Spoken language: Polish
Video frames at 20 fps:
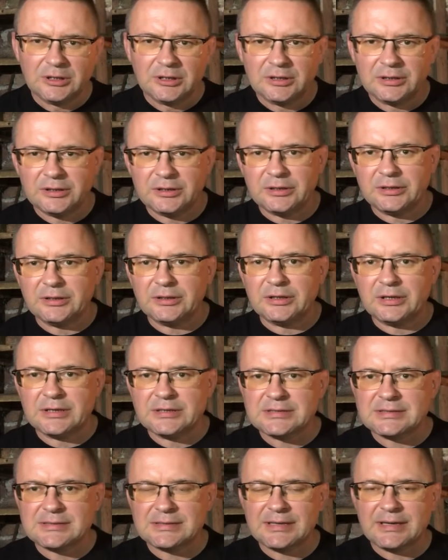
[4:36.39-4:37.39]
E,
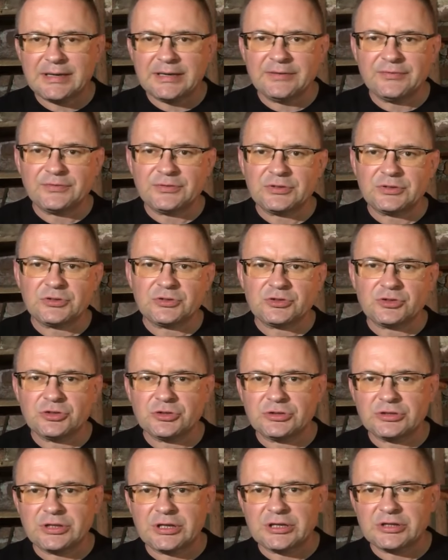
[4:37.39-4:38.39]
enslaved, czy
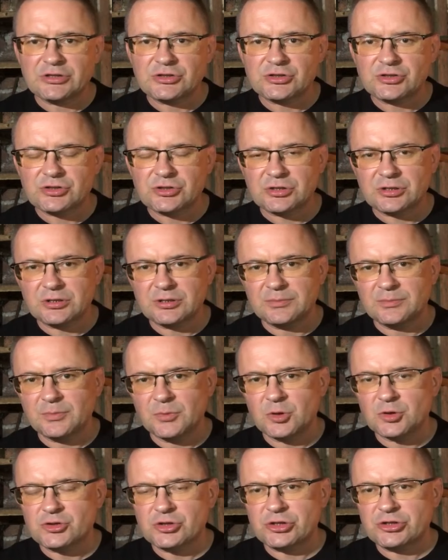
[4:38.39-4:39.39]
też e,
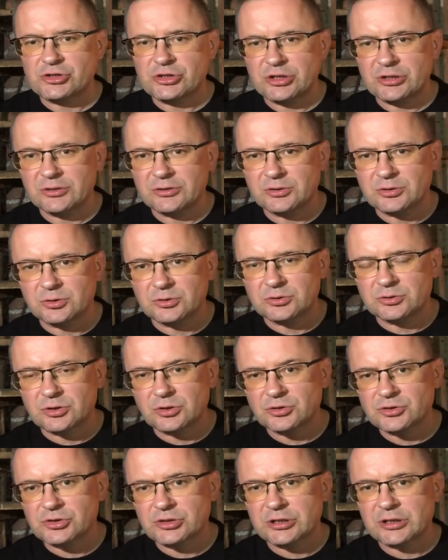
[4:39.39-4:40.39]
może się to
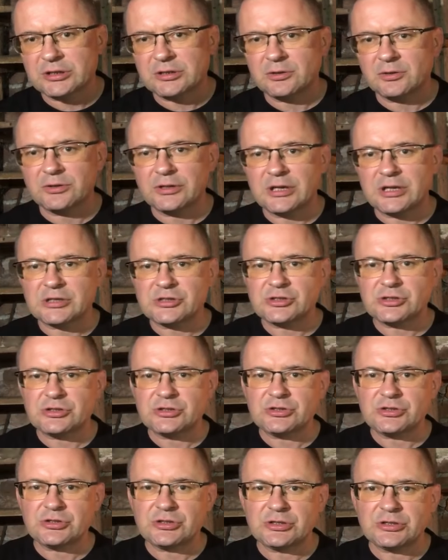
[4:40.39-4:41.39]
troszkę
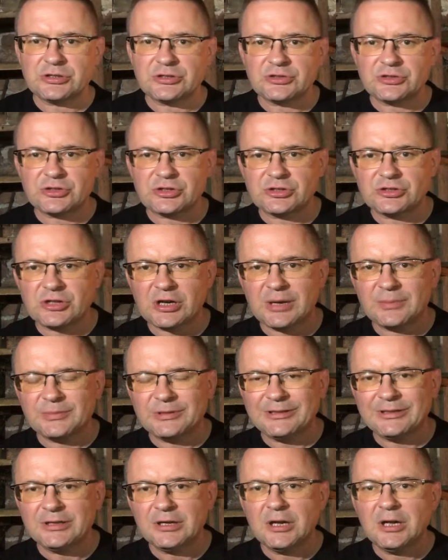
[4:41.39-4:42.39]
kojarzyć z
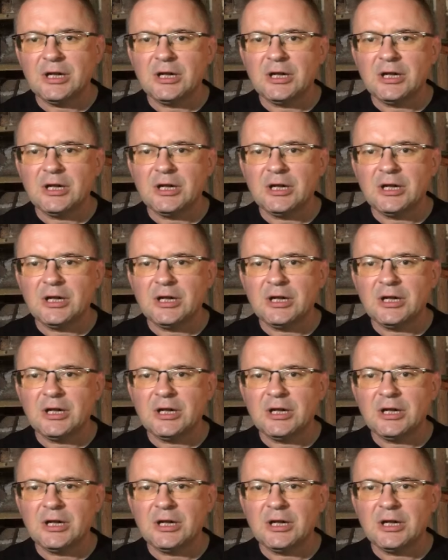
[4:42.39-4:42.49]
rzeczami,